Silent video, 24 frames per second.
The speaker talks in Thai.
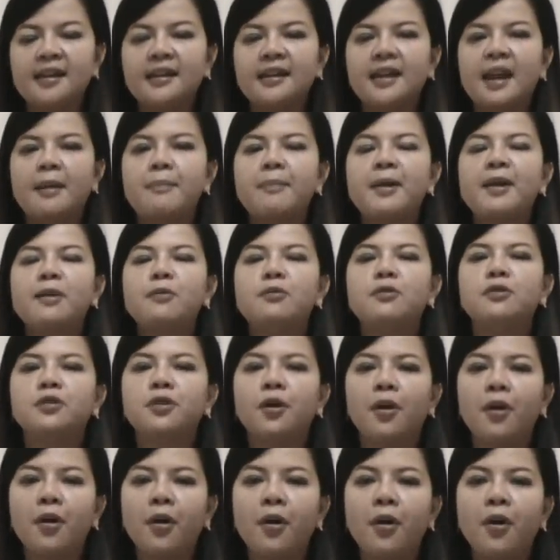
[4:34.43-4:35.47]
ทำให้คุณ
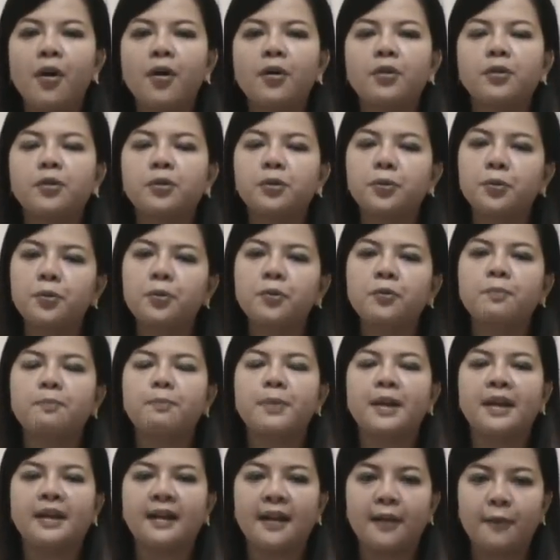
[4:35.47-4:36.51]
ท้อทุกข์
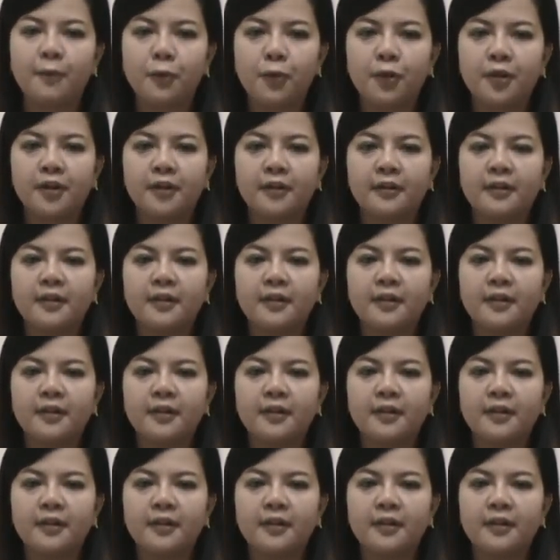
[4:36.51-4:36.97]
เป็นกังวล